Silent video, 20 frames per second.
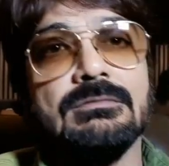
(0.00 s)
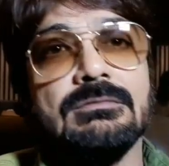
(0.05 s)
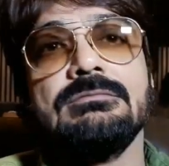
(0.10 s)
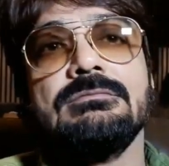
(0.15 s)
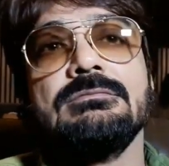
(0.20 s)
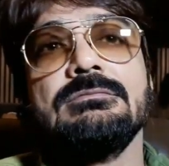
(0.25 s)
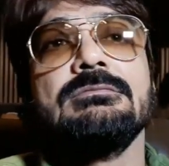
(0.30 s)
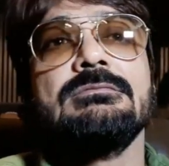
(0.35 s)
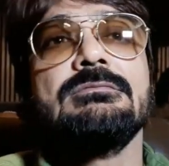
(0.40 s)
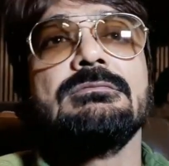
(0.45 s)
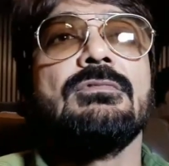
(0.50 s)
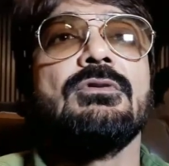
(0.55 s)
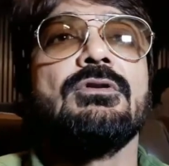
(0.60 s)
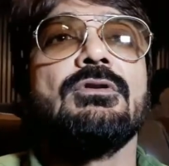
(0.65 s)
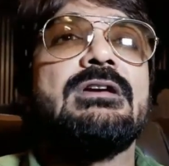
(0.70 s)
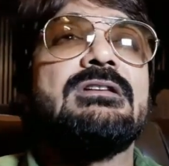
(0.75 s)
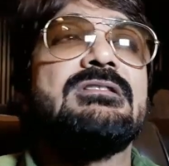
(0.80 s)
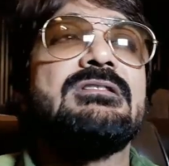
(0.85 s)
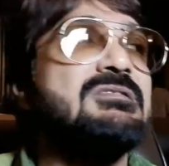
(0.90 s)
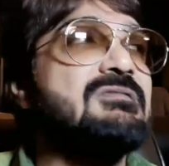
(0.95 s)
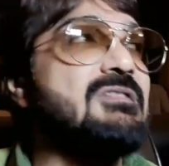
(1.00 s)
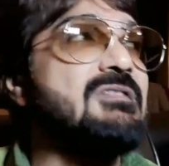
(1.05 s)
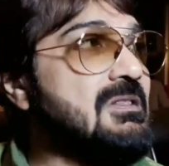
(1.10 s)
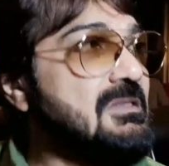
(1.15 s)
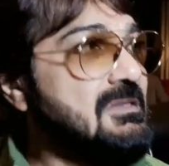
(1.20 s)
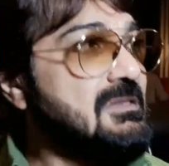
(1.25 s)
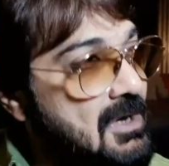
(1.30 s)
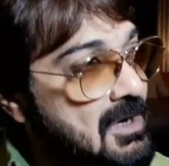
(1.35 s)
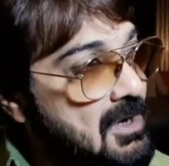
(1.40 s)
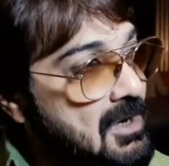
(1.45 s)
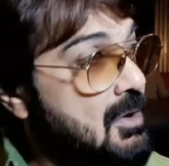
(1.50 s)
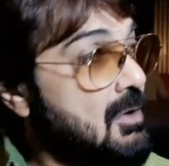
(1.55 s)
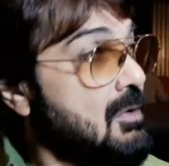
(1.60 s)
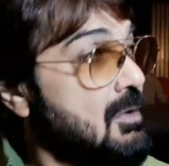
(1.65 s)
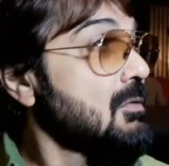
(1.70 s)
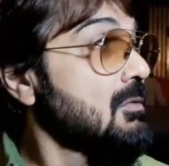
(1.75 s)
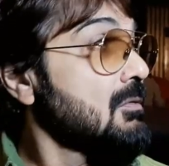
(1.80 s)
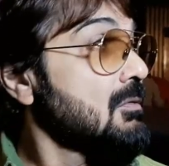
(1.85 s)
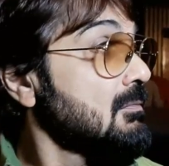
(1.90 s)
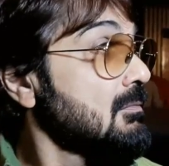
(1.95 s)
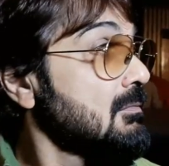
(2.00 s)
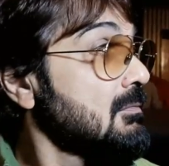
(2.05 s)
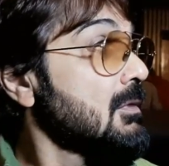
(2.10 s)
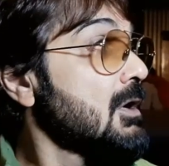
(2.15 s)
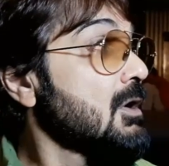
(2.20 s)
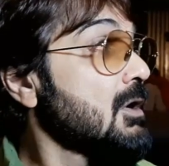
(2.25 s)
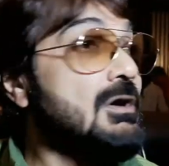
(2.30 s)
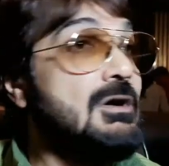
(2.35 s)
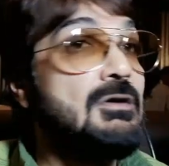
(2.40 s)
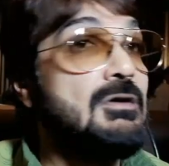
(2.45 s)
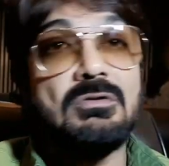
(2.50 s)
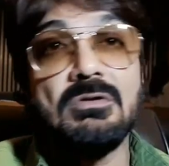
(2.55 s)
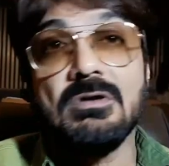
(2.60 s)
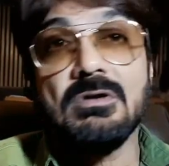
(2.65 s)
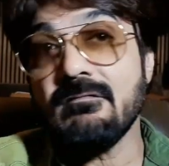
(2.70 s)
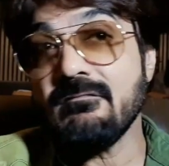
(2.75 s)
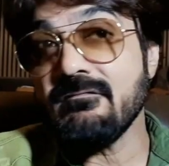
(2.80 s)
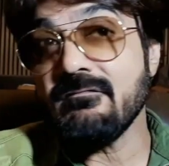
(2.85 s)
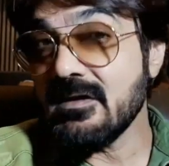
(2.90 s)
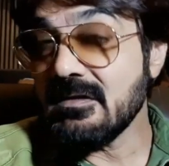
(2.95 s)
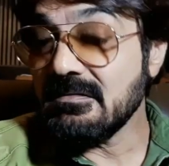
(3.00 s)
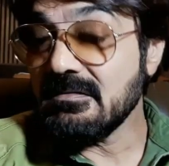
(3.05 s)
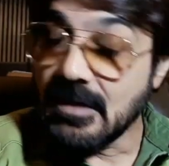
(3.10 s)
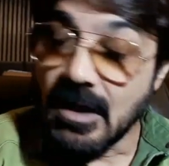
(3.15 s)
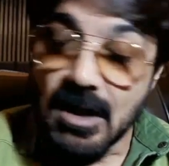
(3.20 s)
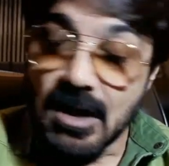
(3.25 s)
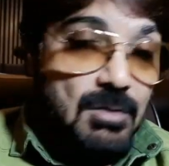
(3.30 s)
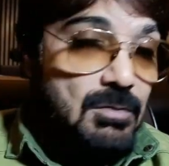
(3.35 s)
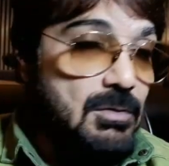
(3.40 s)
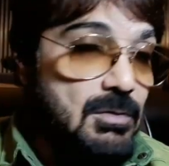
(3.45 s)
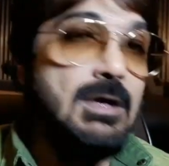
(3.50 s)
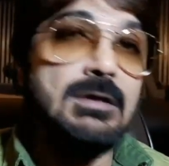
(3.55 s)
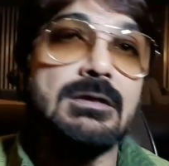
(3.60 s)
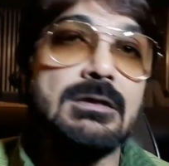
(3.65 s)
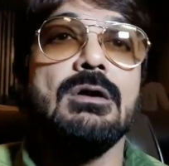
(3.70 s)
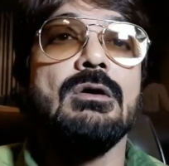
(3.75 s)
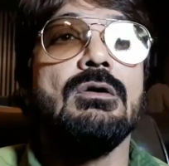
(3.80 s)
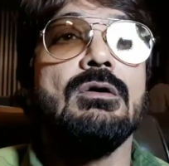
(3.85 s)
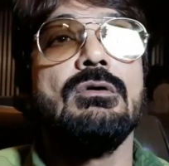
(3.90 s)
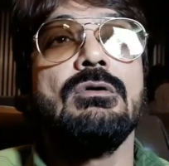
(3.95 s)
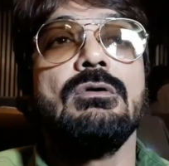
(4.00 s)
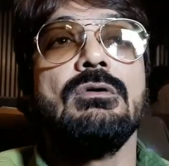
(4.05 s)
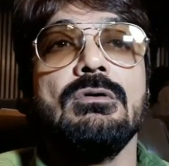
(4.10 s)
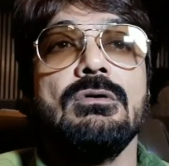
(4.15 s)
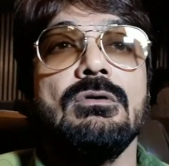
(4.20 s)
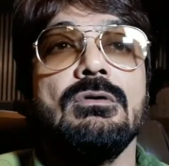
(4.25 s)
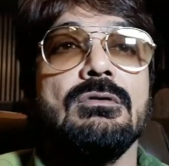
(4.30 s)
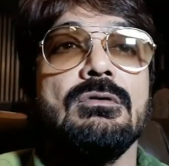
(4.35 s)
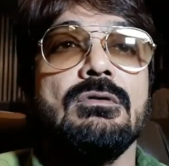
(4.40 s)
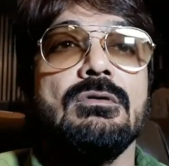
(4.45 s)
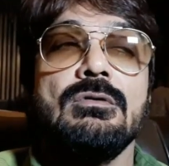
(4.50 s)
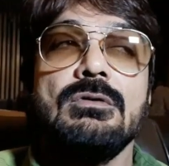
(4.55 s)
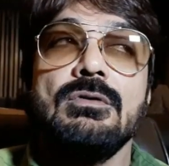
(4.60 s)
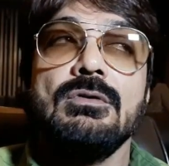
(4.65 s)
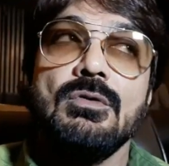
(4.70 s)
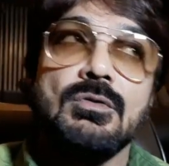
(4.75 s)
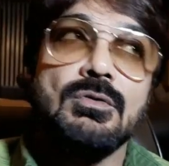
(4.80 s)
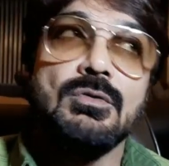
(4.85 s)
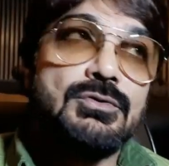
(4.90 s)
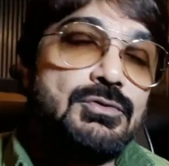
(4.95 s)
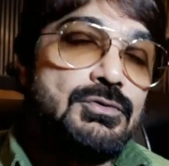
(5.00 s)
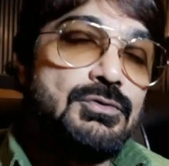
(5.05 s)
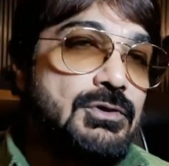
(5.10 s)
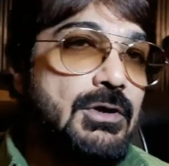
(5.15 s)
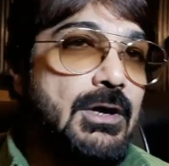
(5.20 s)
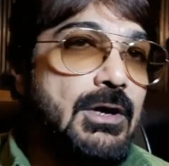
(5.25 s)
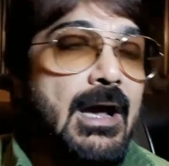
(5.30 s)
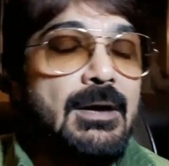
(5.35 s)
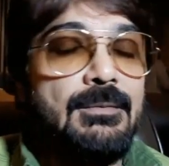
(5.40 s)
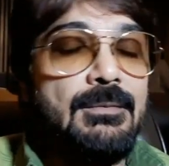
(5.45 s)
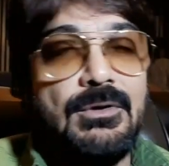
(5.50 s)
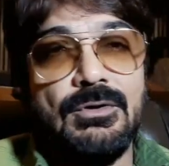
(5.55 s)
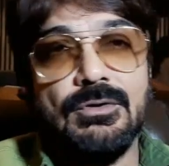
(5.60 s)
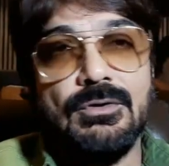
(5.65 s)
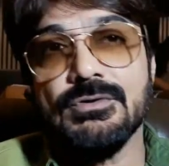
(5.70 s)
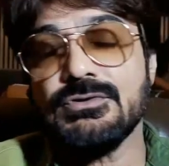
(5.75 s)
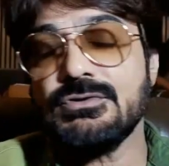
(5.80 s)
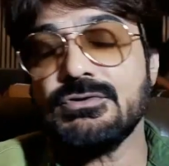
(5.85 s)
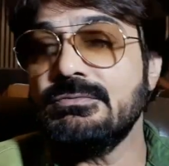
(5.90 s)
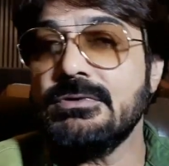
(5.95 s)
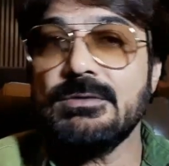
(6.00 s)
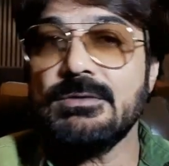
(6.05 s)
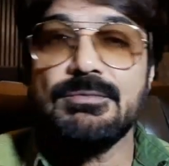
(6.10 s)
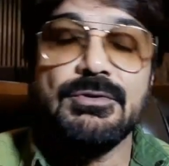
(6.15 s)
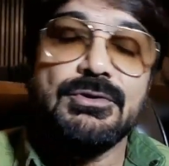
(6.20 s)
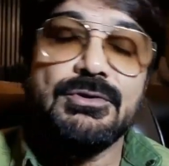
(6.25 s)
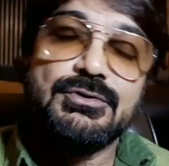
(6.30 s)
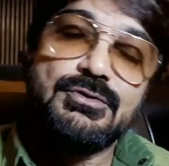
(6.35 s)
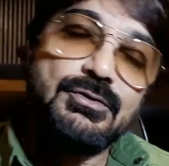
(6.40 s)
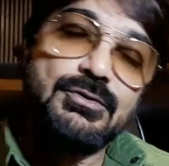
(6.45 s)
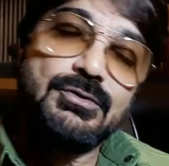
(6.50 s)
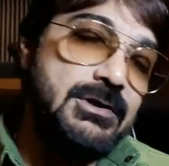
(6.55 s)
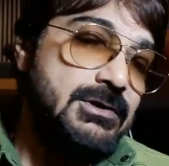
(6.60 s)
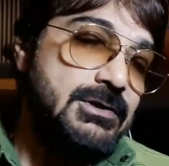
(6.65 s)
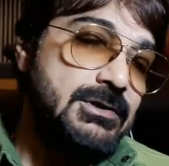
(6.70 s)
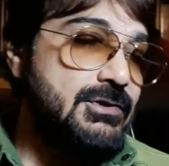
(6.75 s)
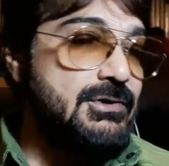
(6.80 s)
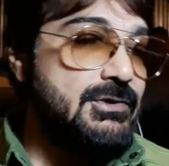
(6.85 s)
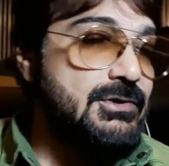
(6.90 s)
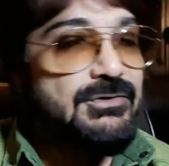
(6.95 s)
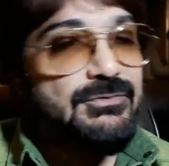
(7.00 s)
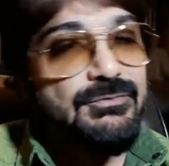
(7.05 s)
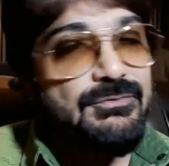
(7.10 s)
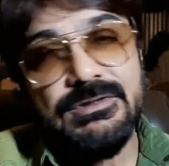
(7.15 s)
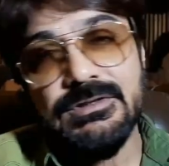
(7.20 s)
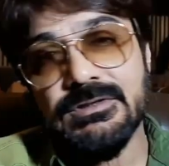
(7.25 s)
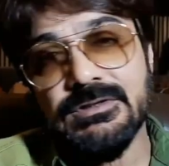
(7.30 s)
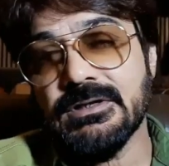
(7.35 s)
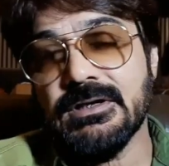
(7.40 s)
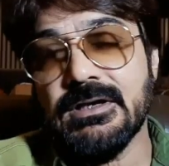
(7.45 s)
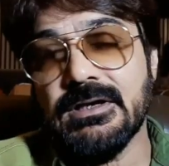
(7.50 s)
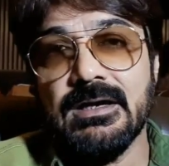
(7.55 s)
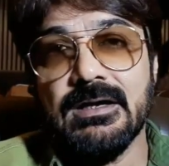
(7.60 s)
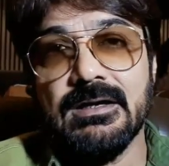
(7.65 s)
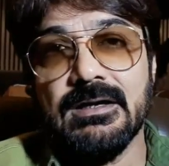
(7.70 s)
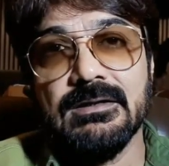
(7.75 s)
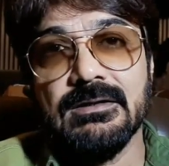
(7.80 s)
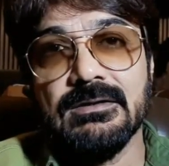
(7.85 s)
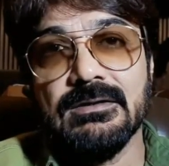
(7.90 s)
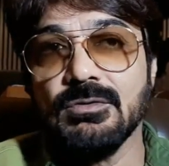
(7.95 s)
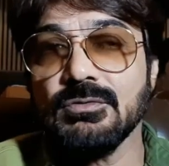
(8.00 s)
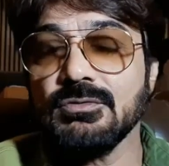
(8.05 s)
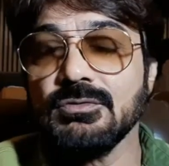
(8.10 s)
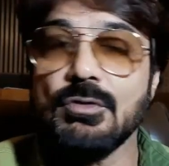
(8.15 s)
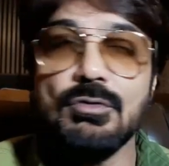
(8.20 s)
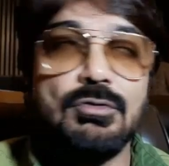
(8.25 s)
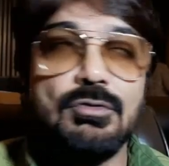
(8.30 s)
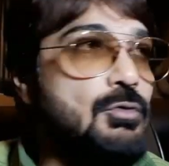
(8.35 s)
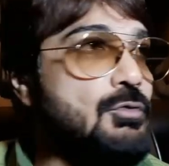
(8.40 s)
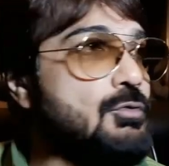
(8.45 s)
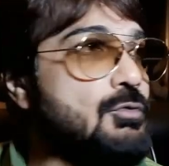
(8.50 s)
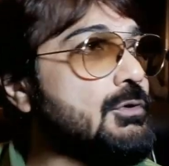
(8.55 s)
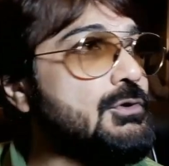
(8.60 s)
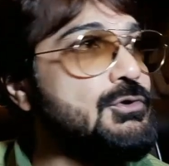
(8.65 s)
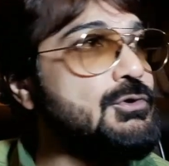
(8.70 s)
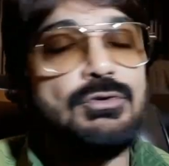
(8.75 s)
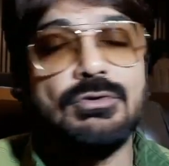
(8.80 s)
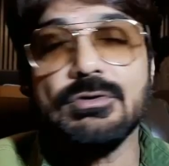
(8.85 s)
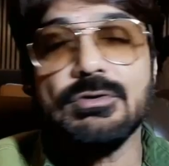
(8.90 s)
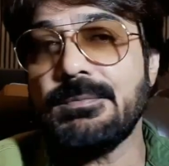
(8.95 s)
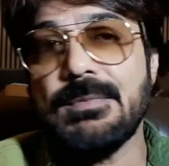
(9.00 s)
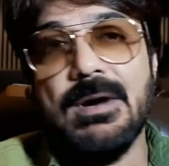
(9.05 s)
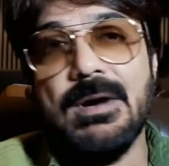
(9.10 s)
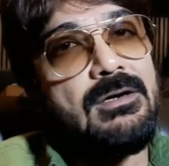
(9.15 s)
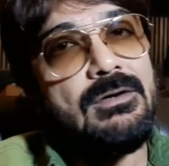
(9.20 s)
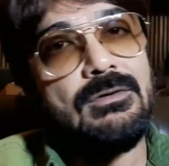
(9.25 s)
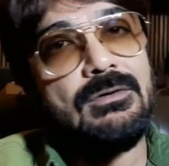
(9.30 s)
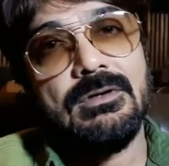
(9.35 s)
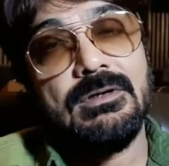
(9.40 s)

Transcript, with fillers: দাও ওকে এসি ভ্যান দাও ওকে কোনো কমফর্ট দাও না দাও ও যদি একবার কস্টিউমটা পরে চলে আসে সি তখন অন্য কিছু ওকে